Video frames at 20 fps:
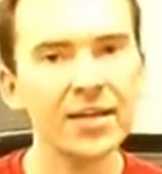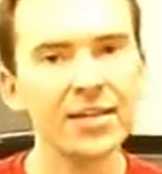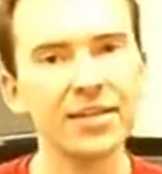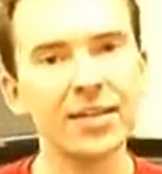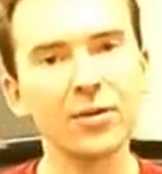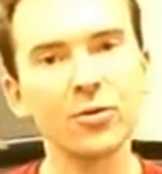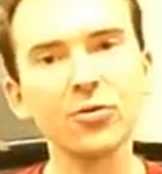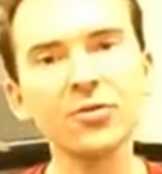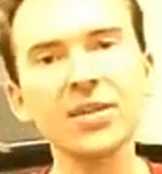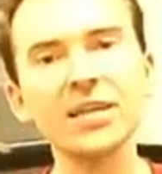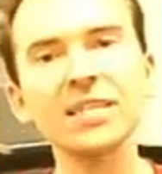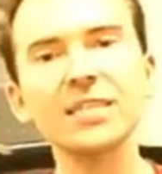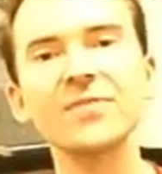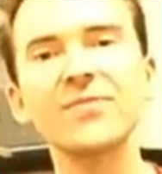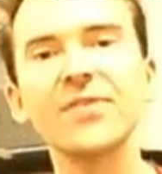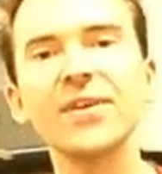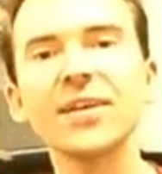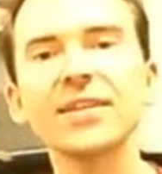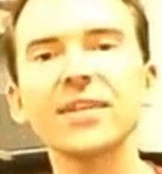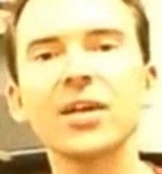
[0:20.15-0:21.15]
Der Kunde ist
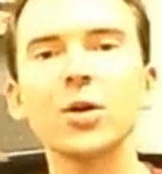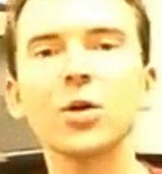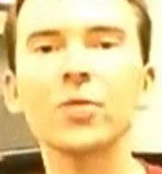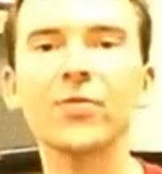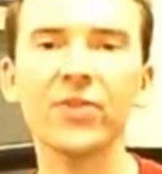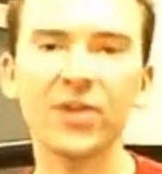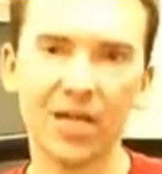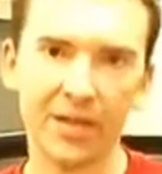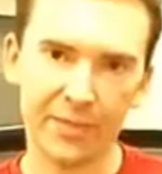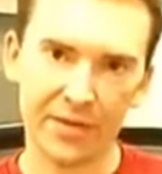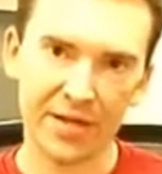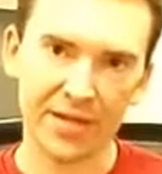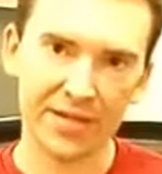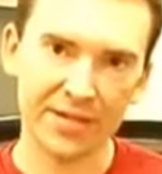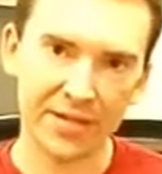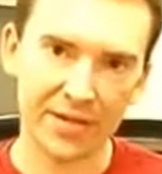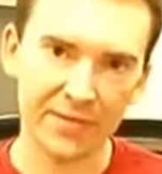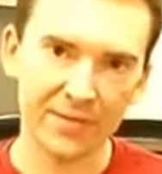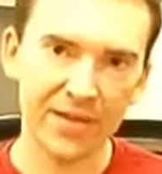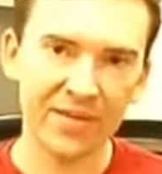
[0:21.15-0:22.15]
wegen der Rückfahrkamera
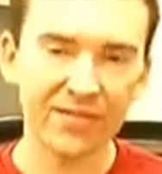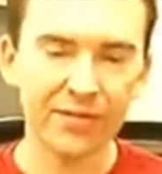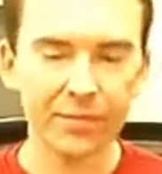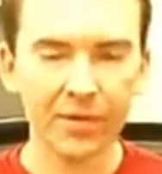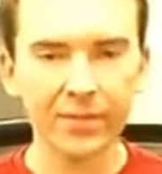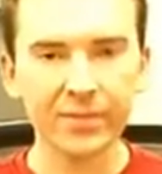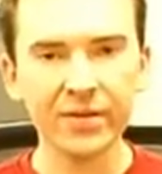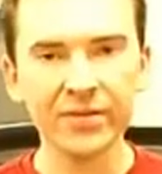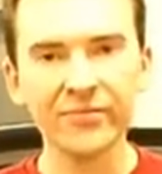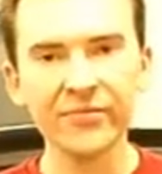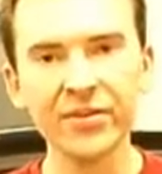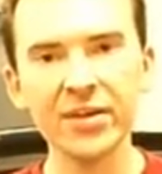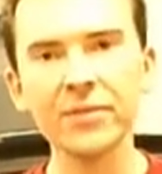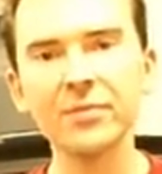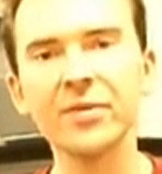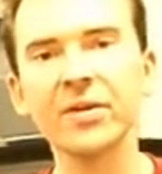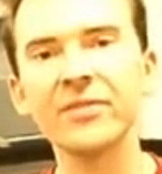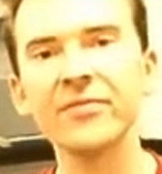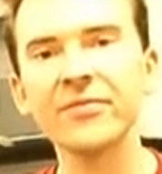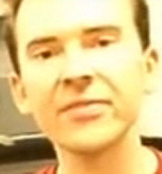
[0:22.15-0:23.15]
hier. Der war bei BMW.
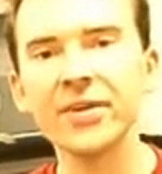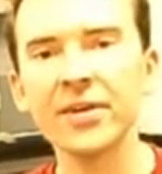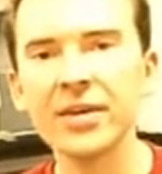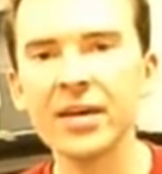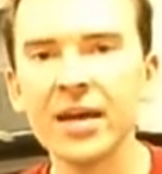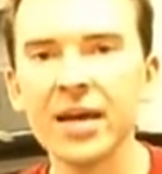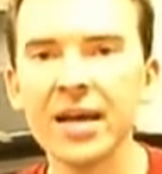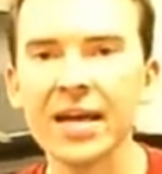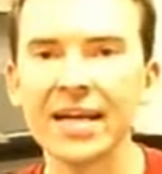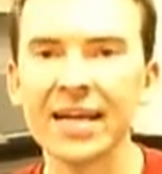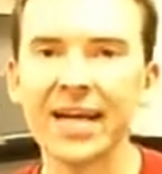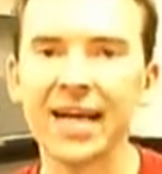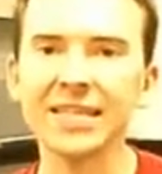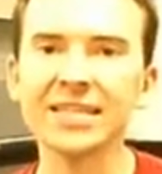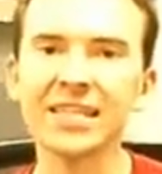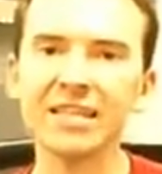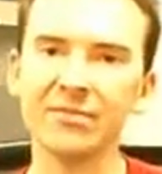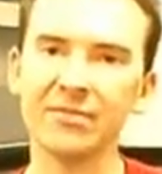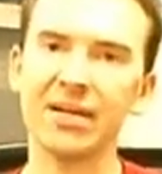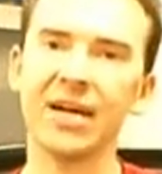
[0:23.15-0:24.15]
BMW
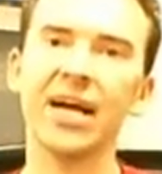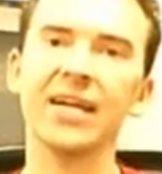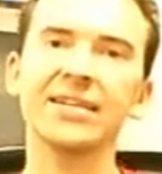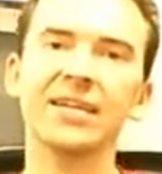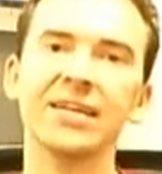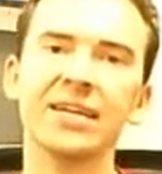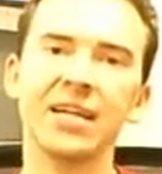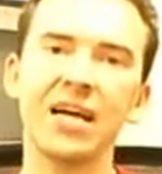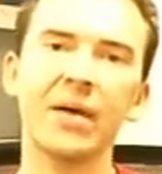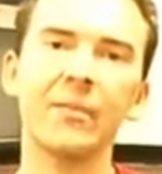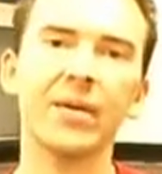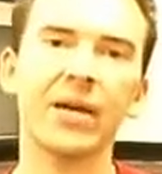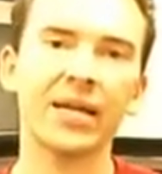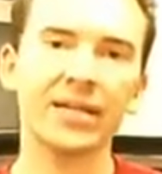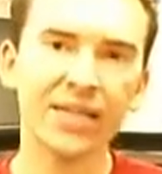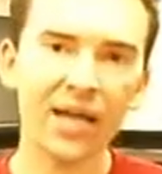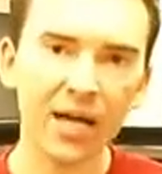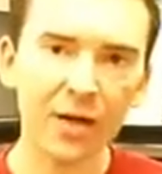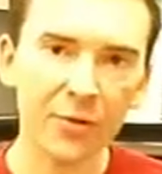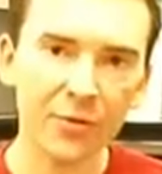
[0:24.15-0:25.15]
kann ihm keine Kamera
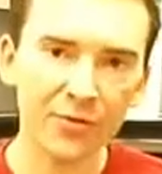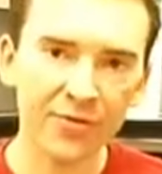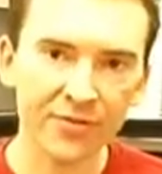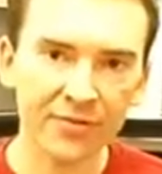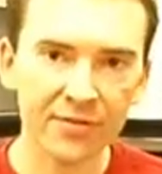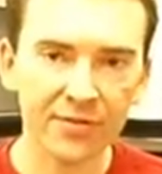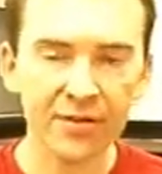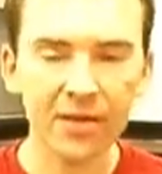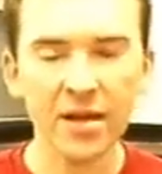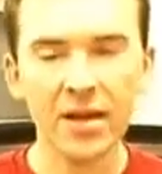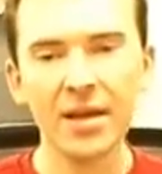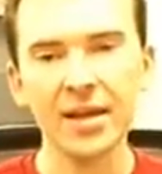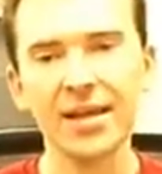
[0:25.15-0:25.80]
nachrüsten.